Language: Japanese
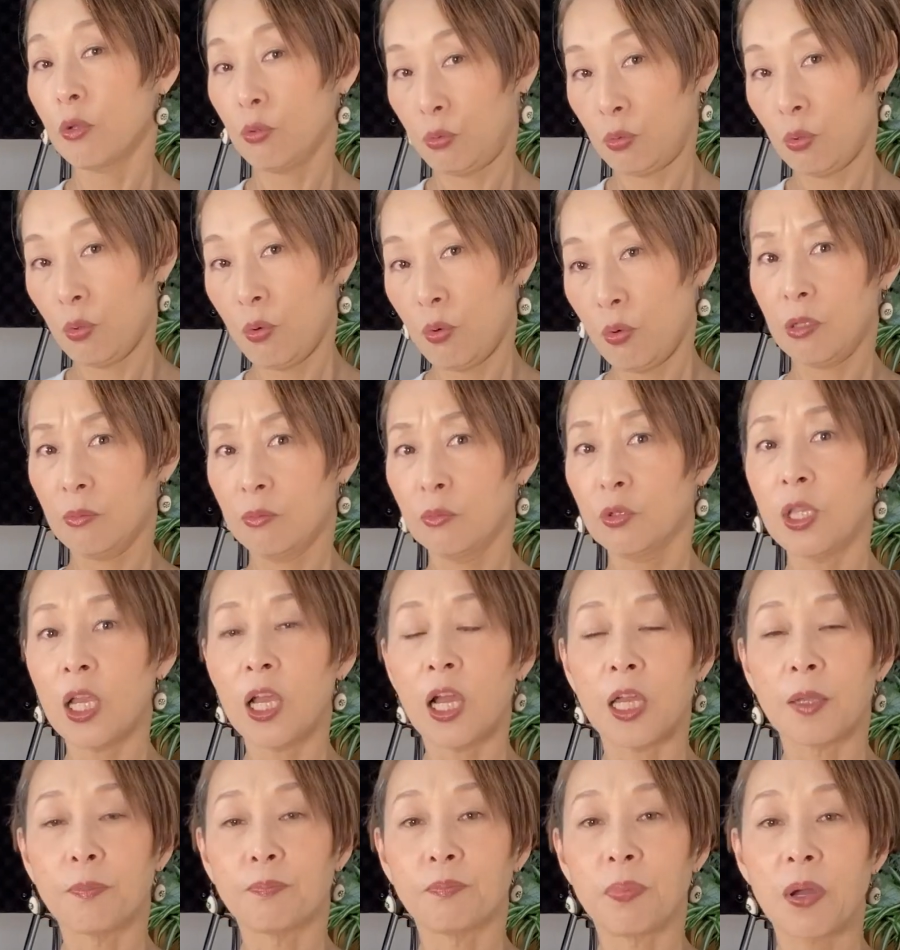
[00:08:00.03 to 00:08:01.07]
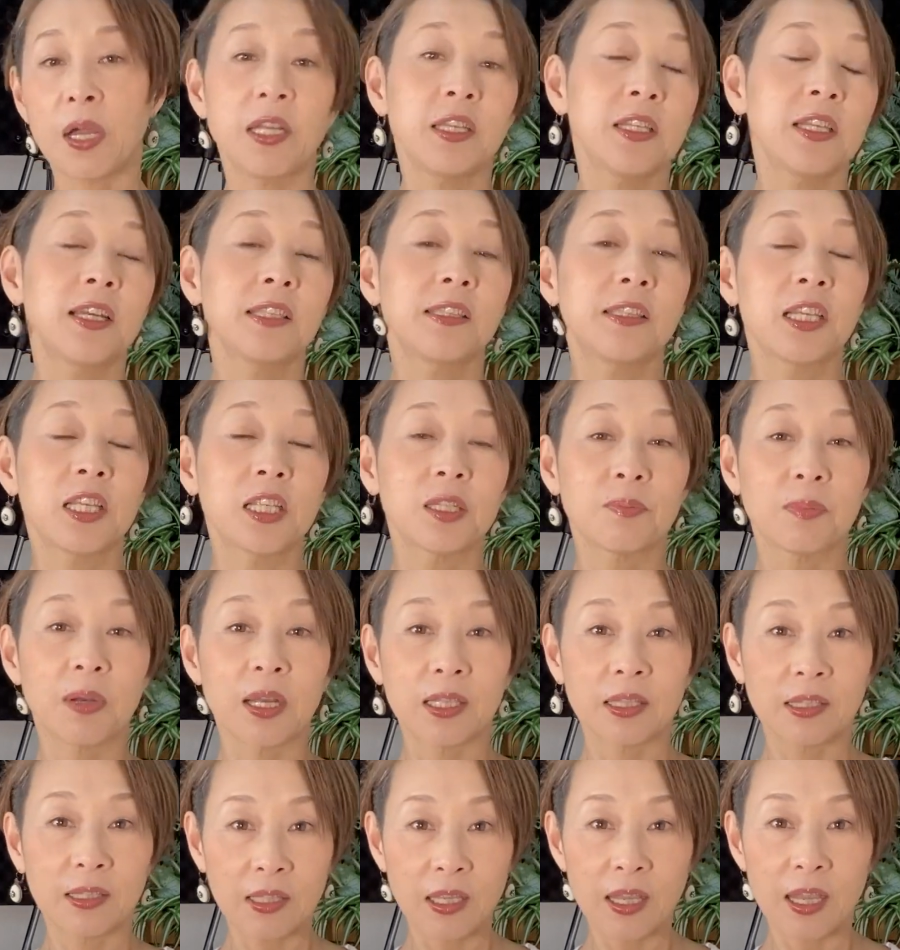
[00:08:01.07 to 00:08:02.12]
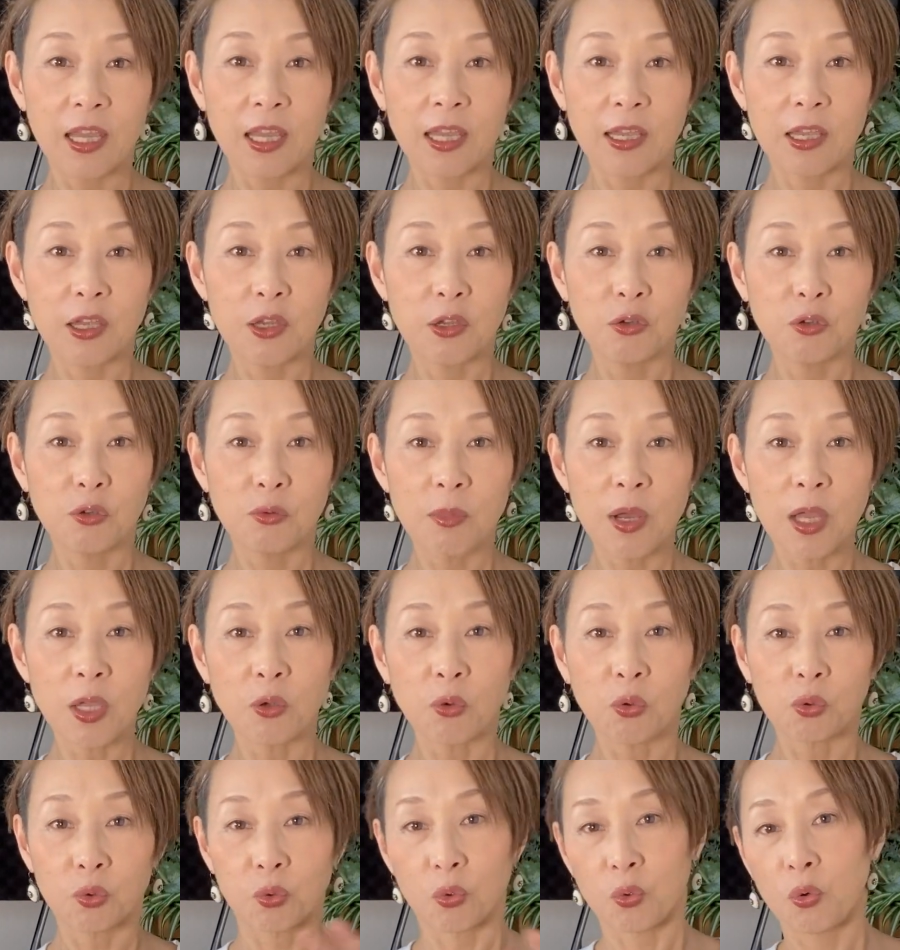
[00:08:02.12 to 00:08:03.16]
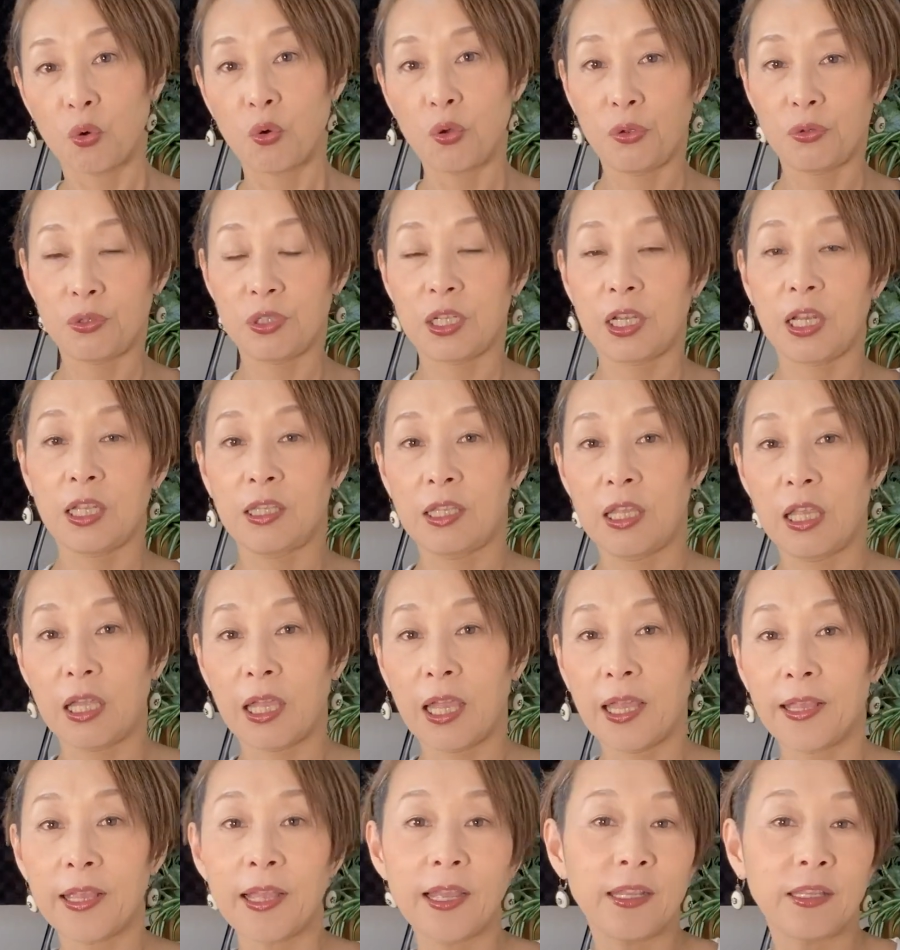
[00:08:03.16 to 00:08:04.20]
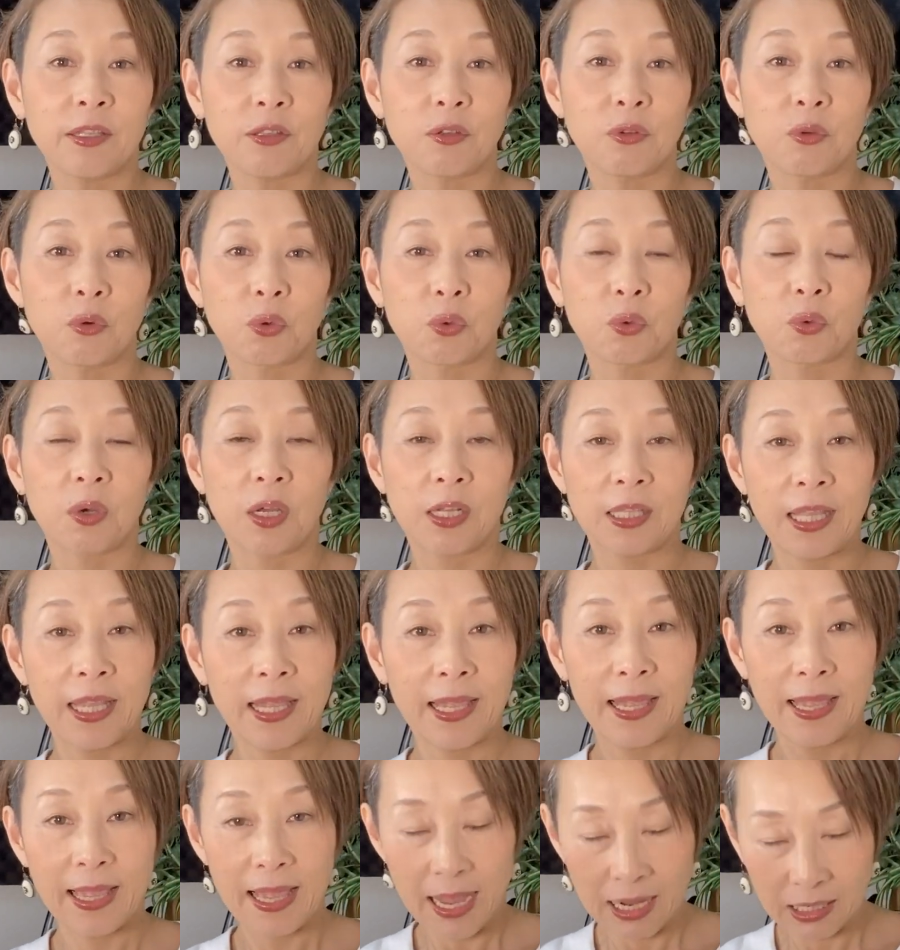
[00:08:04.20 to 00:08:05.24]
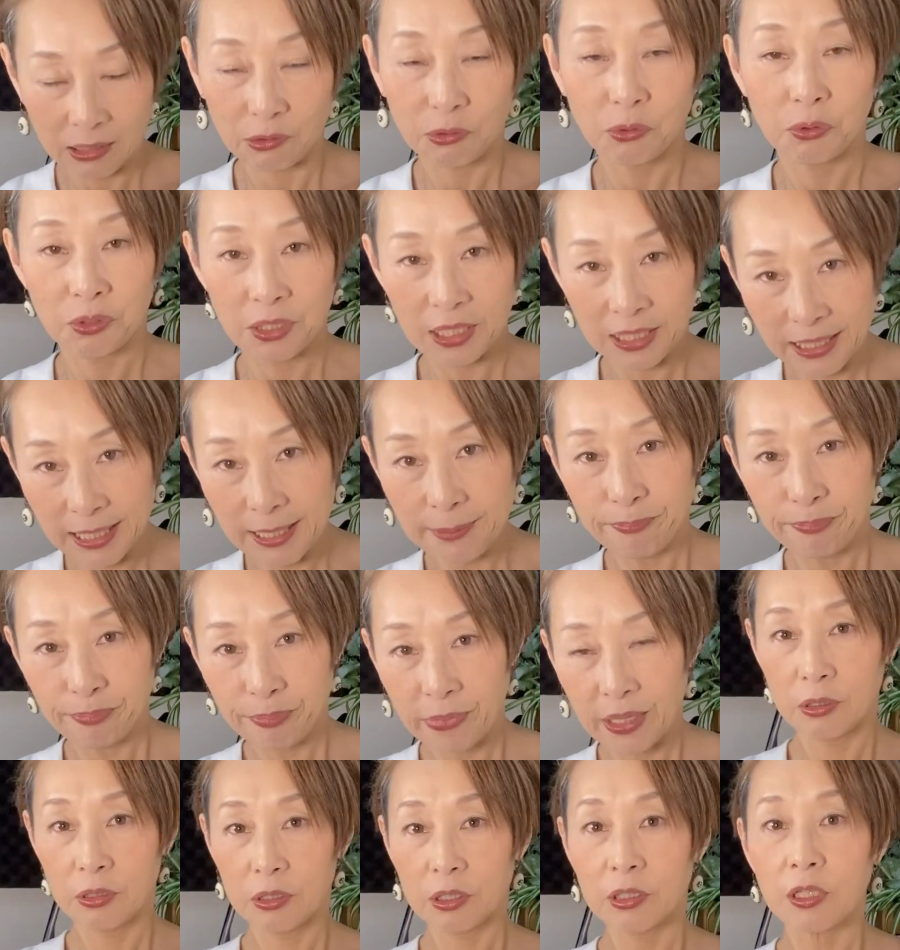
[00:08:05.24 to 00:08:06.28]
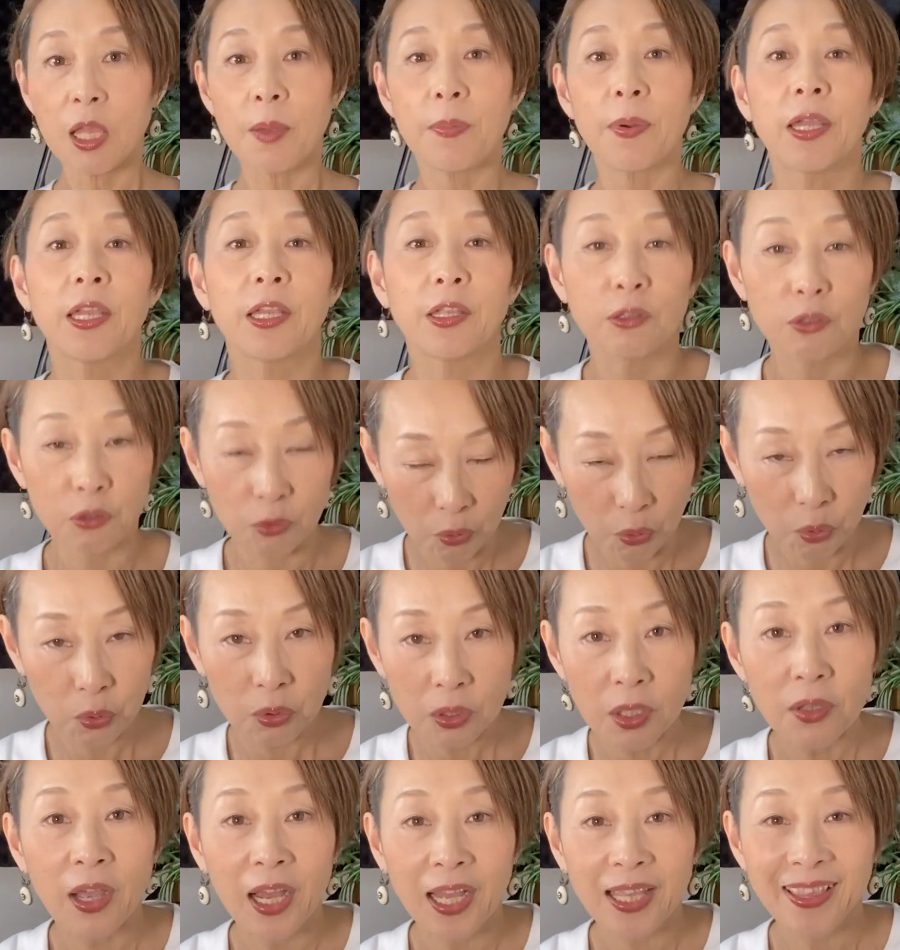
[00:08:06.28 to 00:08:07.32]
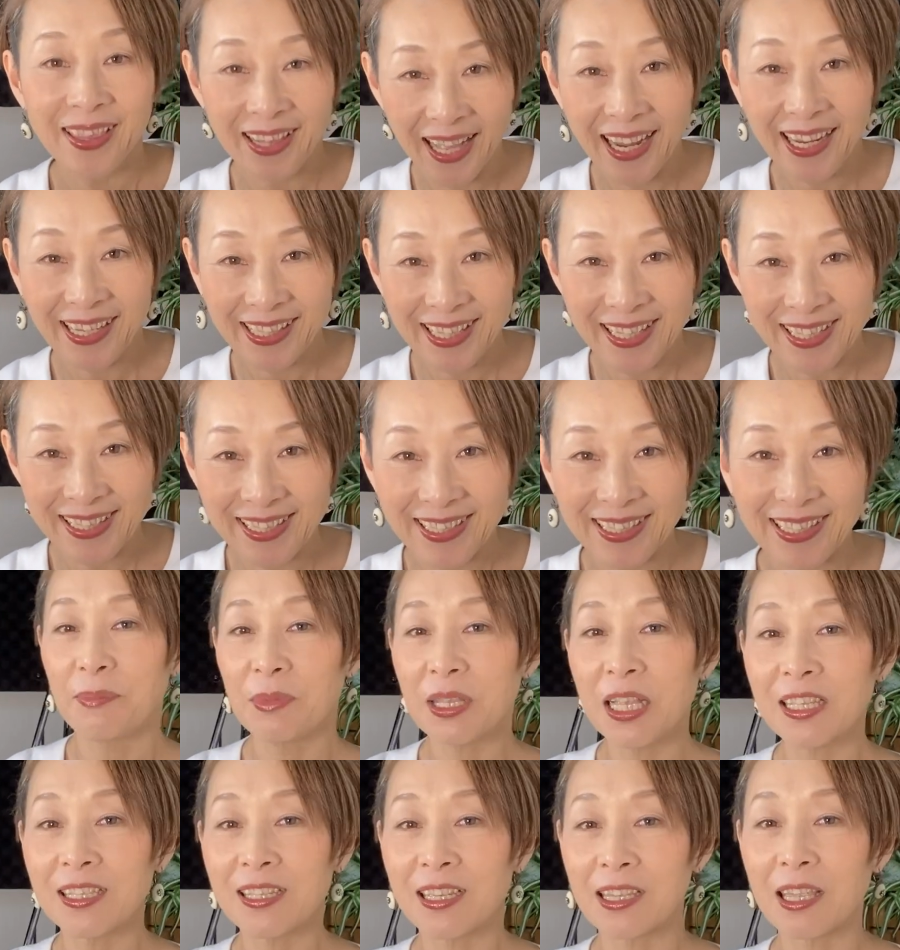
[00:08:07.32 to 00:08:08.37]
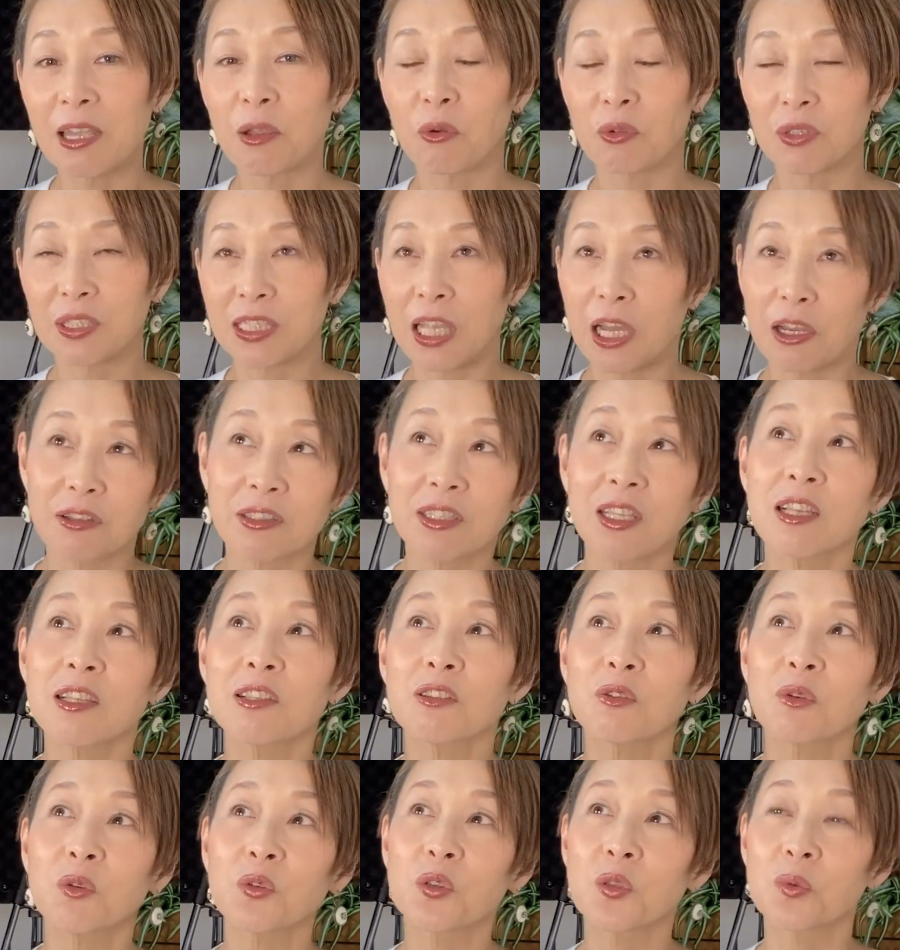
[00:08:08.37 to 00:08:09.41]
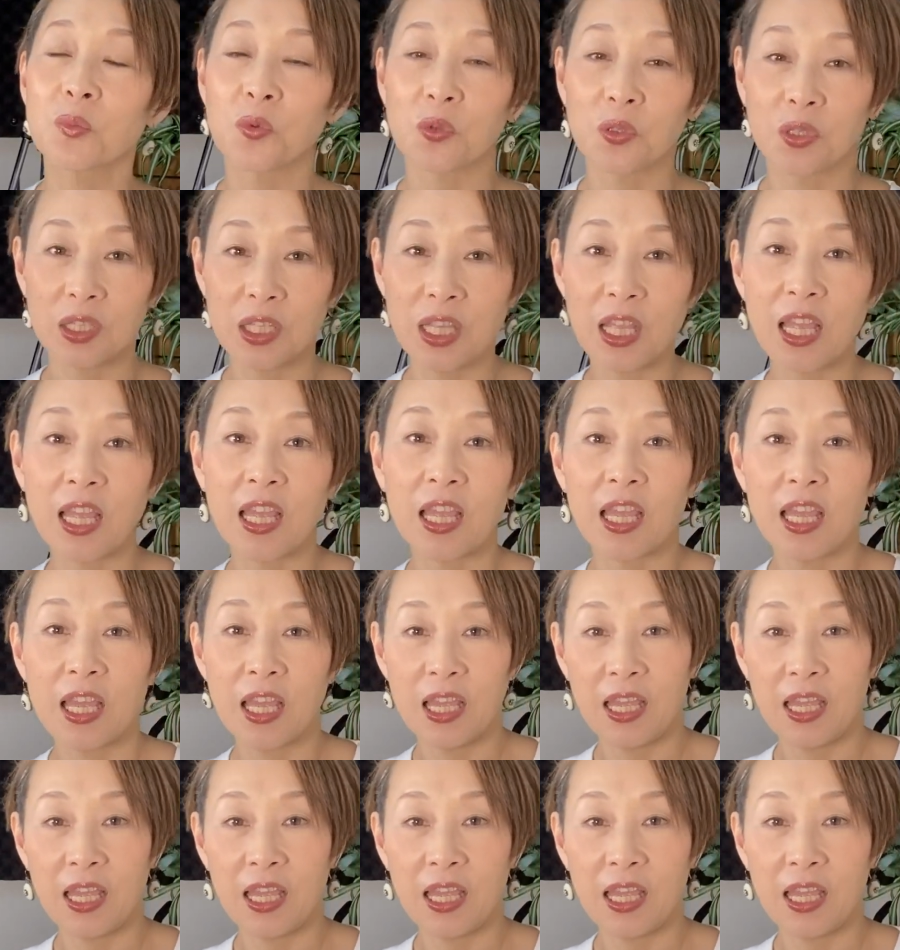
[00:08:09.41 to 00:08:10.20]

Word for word: うと胸がいっぱいになってしまってうまいこと声を使っていけないっていうことがねあるのでね吸えばいいっていうことではないんです皆さん結構たくさん吸おうと思って、